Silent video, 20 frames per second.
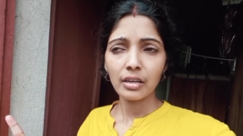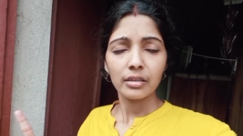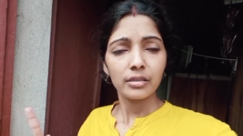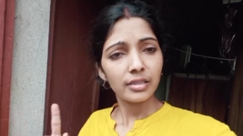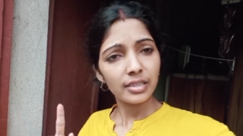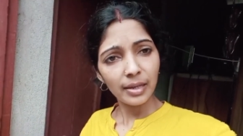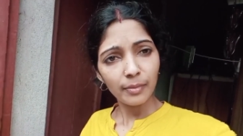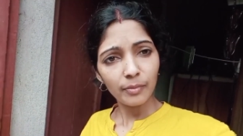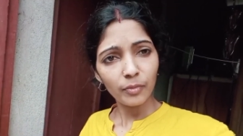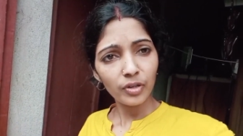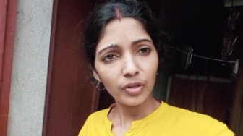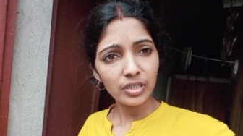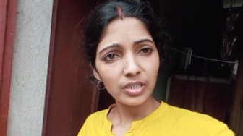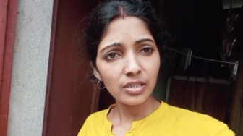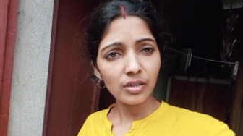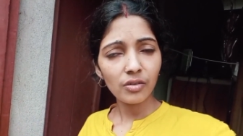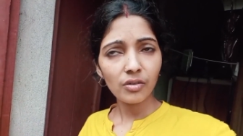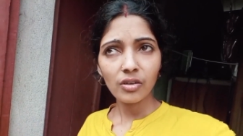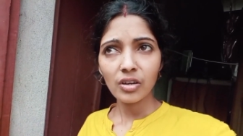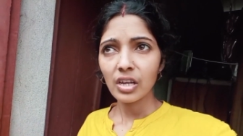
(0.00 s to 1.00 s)
সেম
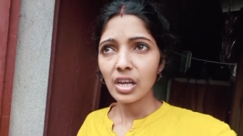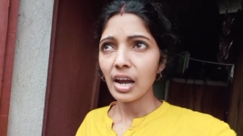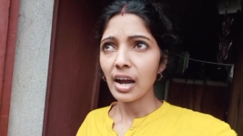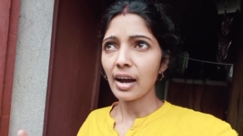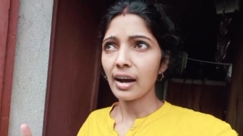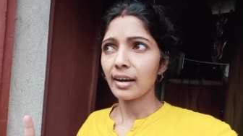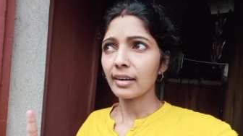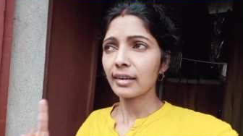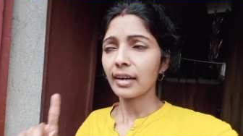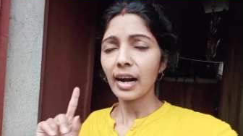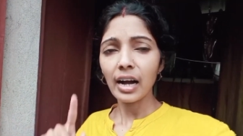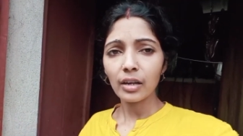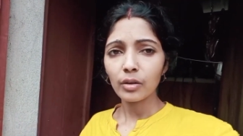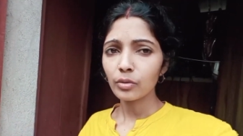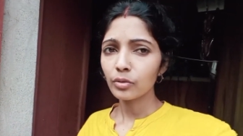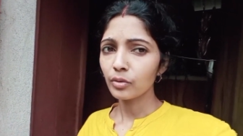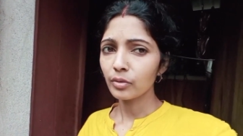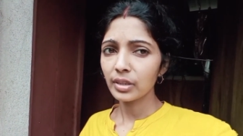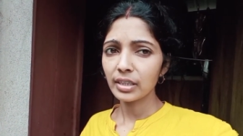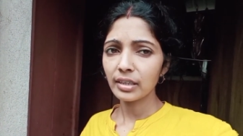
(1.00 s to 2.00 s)
হয়েছিল আর কালও
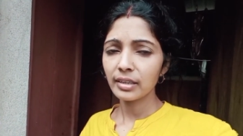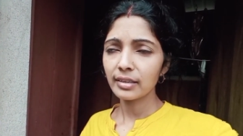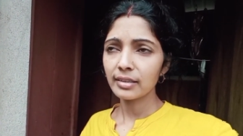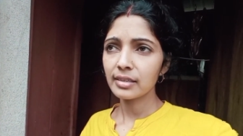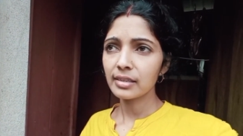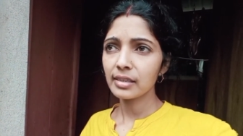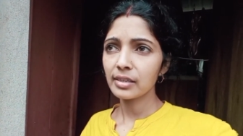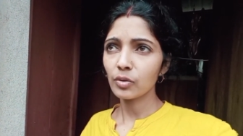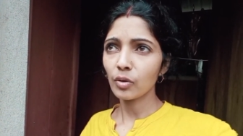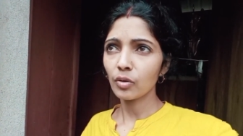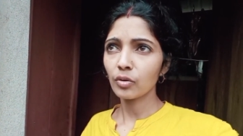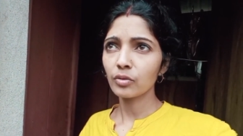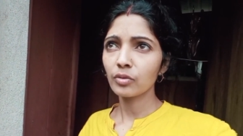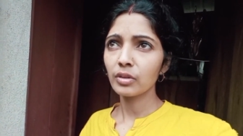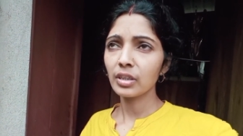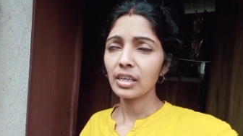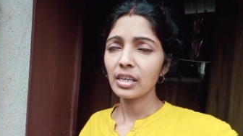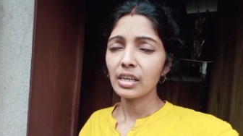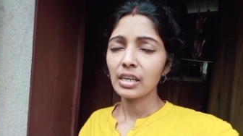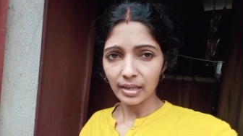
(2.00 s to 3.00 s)
দই খেয়েছি টক
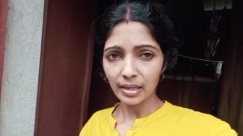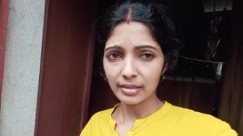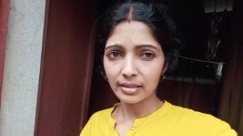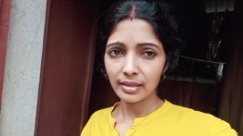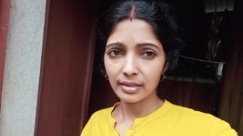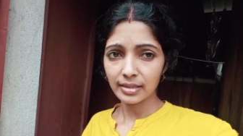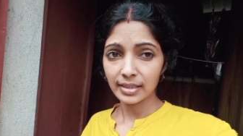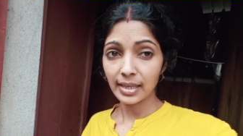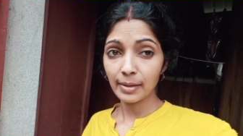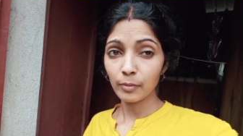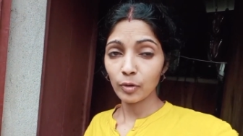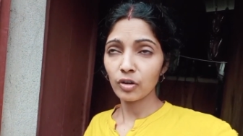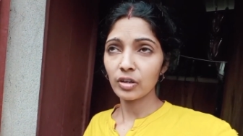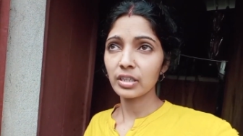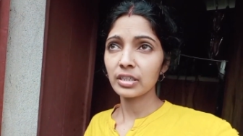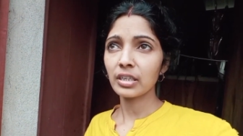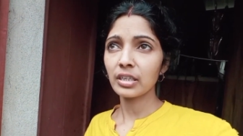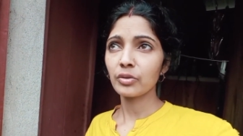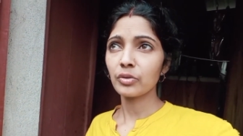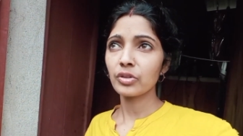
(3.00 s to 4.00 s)
দই আজকের সেম
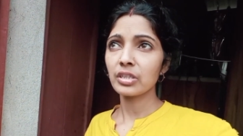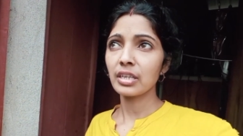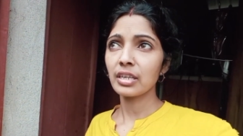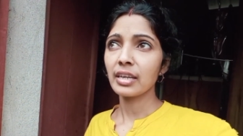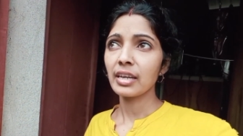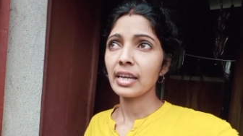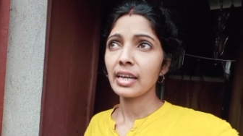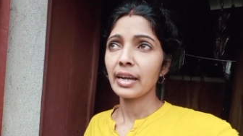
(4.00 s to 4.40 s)
কন্ডিশন হচ্ছে